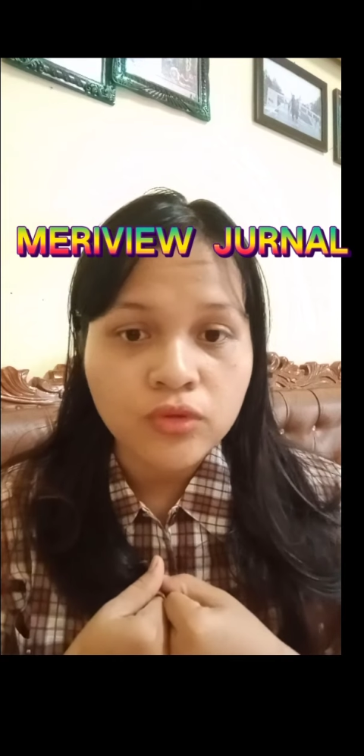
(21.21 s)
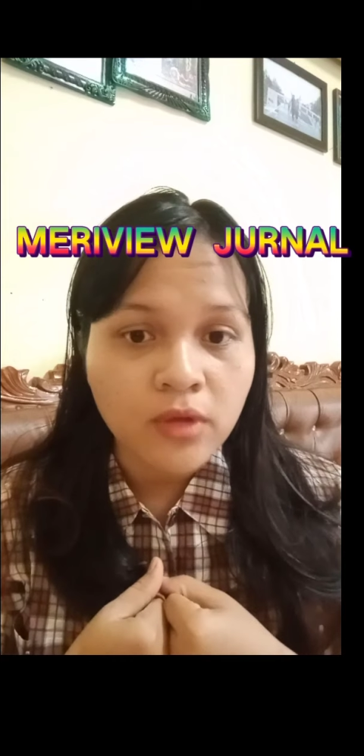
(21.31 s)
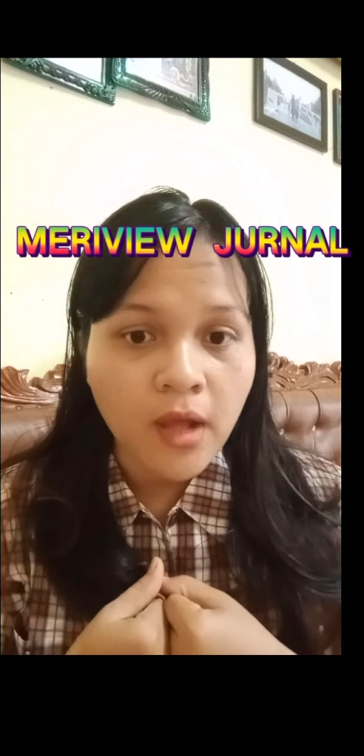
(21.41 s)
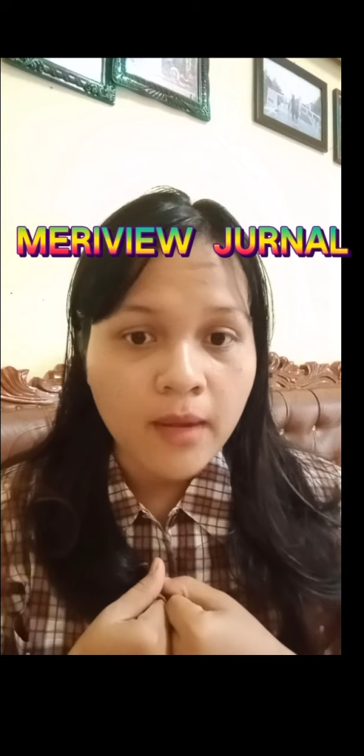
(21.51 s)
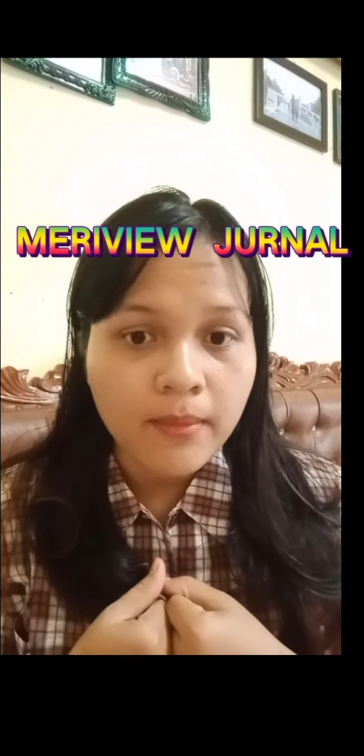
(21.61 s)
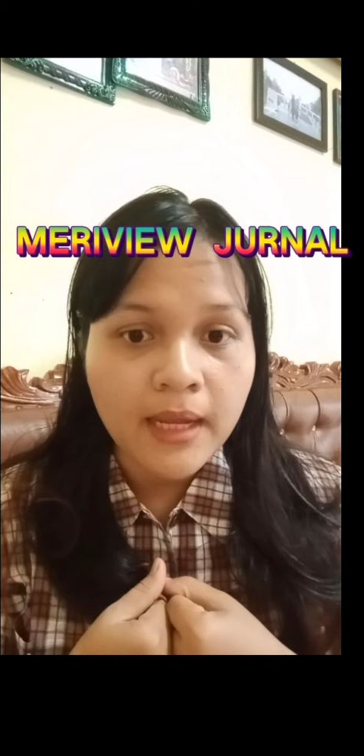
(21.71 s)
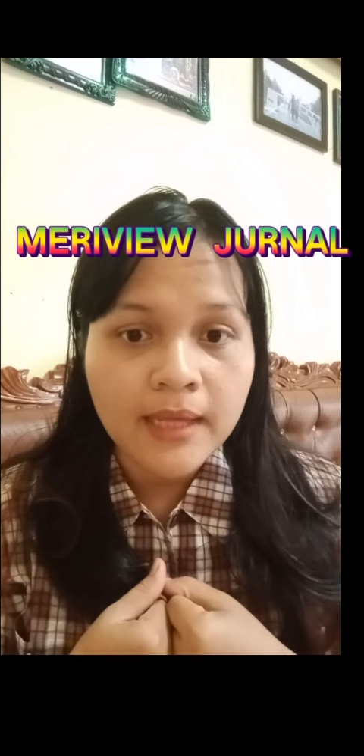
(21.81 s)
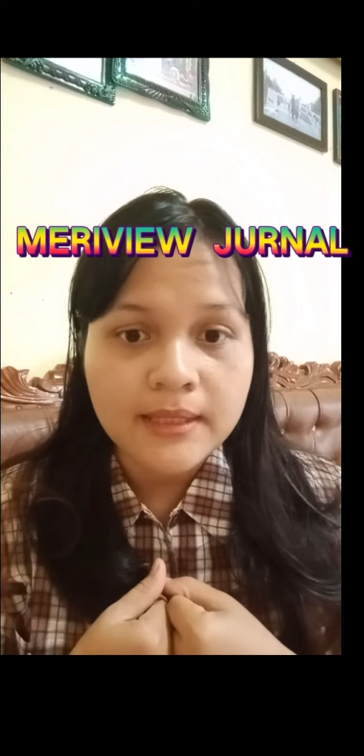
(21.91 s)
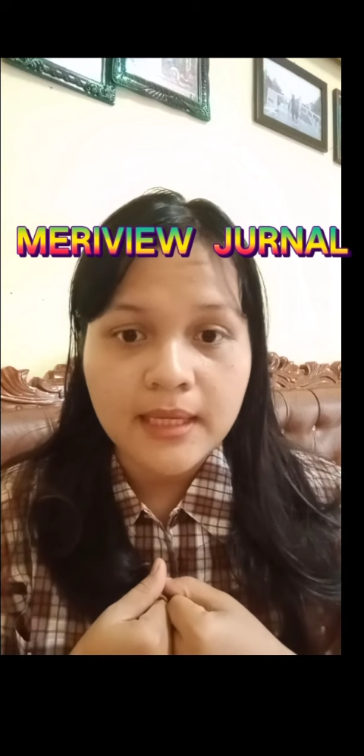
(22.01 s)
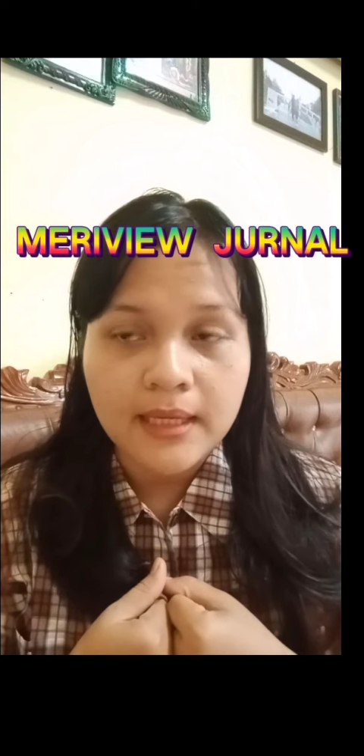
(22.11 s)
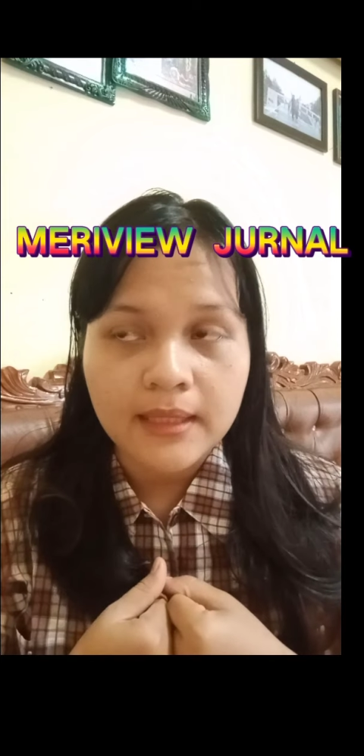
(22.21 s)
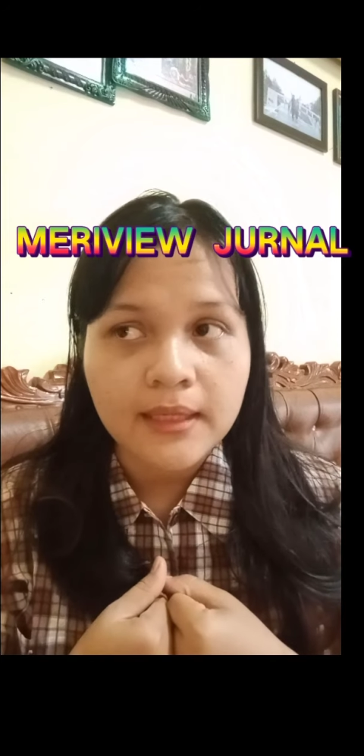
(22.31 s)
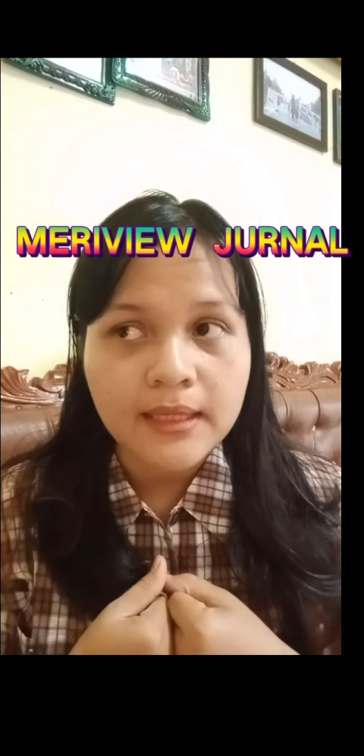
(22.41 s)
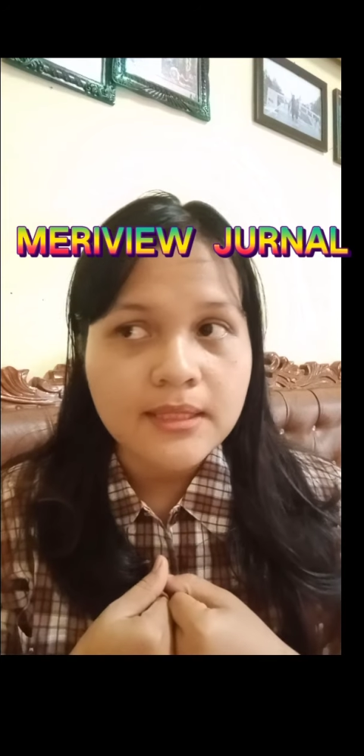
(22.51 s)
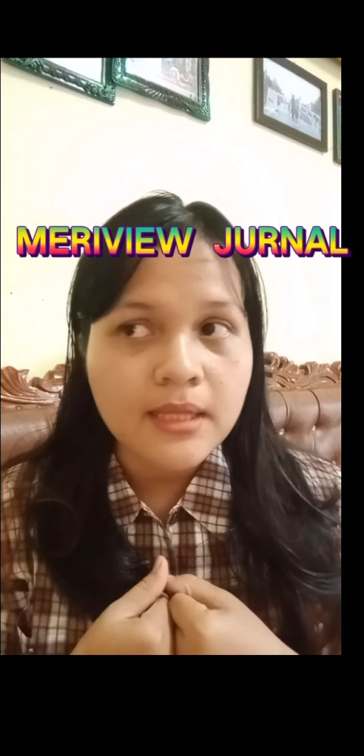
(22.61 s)
jurnal bahasa
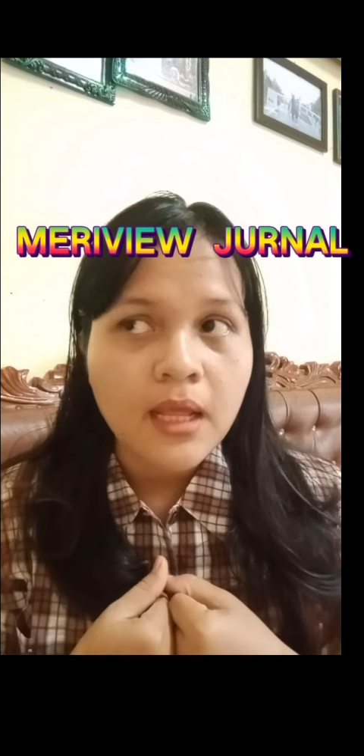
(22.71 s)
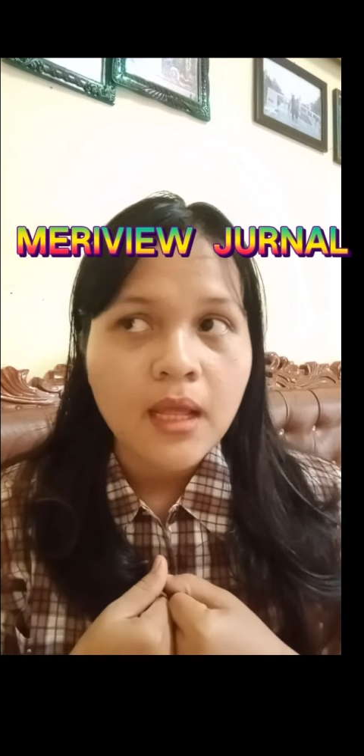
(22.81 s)
Inggris.